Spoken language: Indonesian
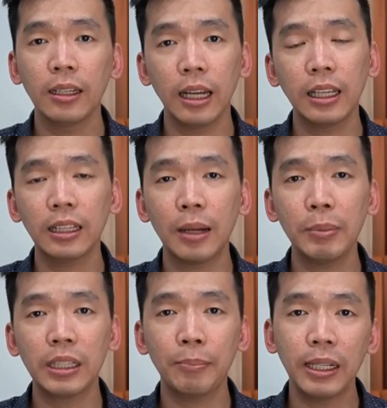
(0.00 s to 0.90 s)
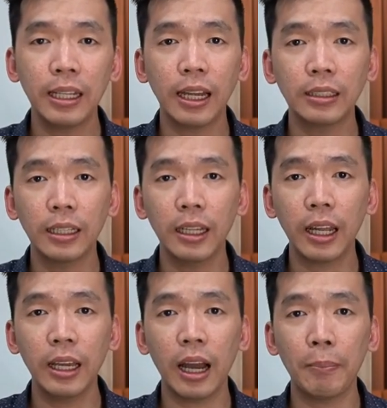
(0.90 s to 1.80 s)
dan kita bisa menilai
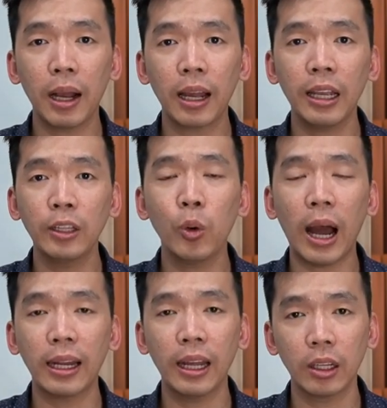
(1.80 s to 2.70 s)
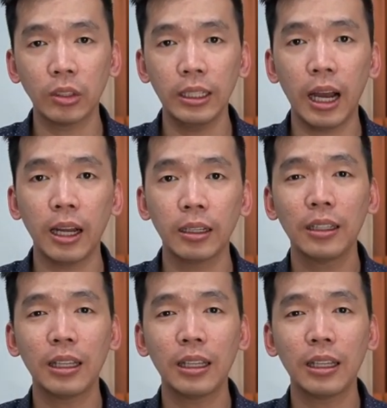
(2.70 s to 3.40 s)
sendiri apakah itu aneh atau tidak.